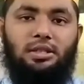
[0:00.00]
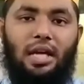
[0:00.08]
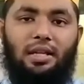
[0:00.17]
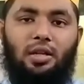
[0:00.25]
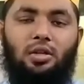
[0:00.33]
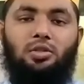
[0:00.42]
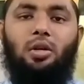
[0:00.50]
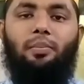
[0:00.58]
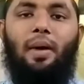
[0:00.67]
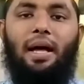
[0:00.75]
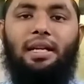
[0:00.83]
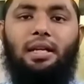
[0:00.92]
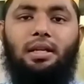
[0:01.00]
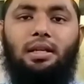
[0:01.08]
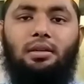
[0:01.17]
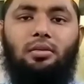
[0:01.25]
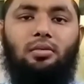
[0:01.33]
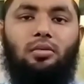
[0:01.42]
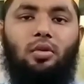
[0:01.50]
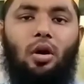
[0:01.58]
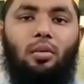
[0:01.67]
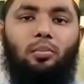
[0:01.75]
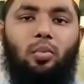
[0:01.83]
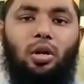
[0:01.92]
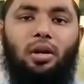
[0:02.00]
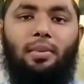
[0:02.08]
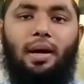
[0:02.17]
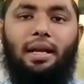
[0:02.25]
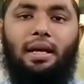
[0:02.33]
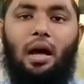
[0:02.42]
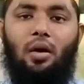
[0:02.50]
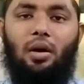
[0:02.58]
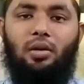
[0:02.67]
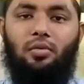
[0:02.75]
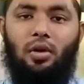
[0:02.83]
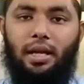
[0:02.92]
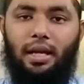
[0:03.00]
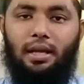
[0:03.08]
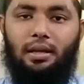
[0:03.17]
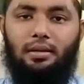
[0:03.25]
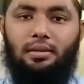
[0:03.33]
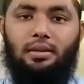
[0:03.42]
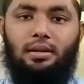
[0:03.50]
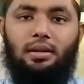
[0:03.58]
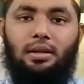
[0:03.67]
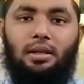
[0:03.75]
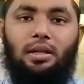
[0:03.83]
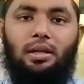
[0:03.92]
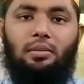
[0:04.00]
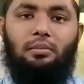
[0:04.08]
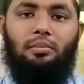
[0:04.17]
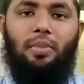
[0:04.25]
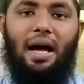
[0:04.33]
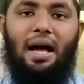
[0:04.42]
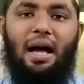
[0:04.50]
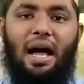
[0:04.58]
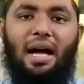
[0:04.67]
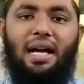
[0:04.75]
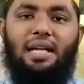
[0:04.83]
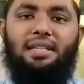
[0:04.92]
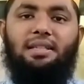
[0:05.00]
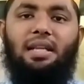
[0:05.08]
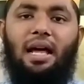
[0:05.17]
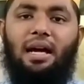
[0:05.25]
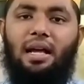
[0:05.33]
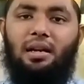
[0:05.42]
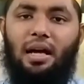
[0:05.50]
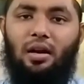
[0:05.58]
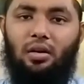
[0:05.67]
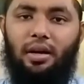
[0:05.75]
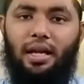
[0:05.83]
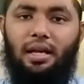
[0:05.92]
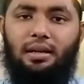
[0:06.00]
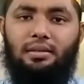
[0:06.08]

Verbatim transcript: সাধারণত পানি কম পরিমাণে খাওয়ার ফলে বা আঘাত লাগার কারণে